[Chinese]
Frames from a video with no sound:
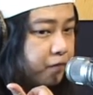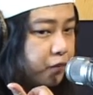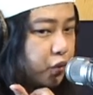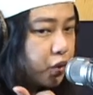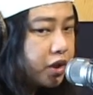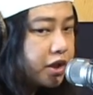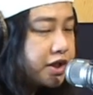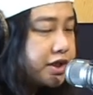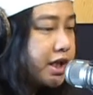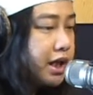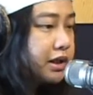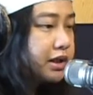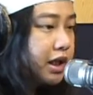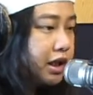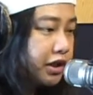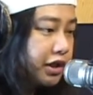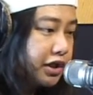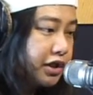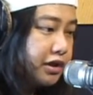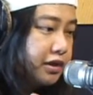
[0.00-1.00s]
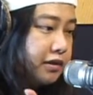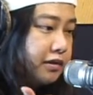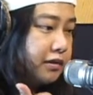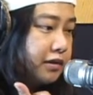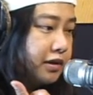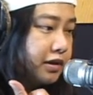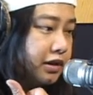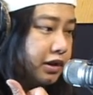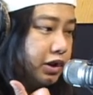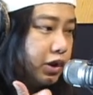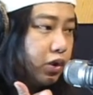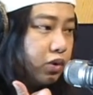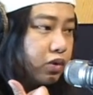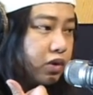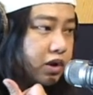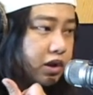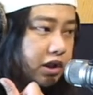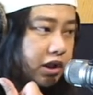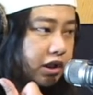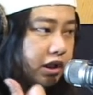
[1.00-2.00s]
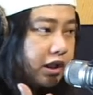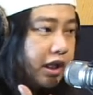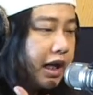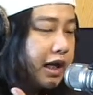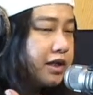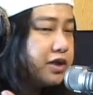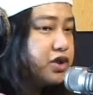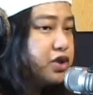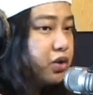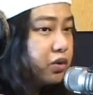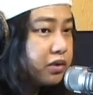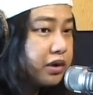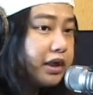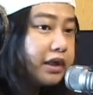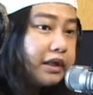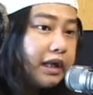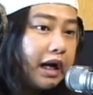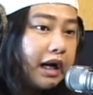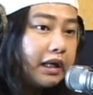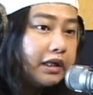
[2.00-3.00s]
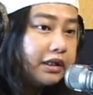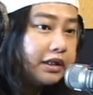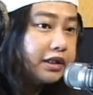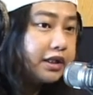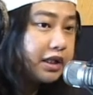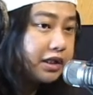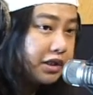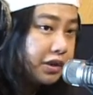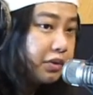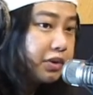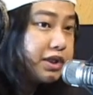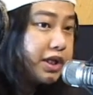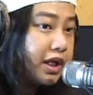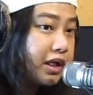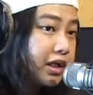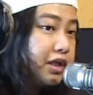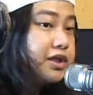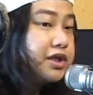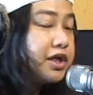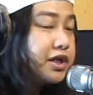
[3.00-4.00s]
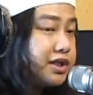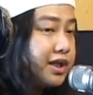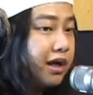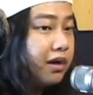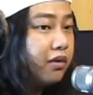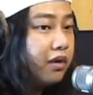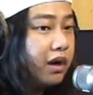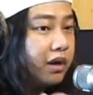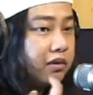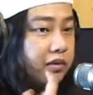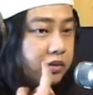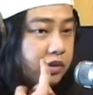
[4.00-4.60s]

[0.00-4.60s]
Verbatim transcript: 对象让你用歌来送给他，你想你会想跟谁讲话？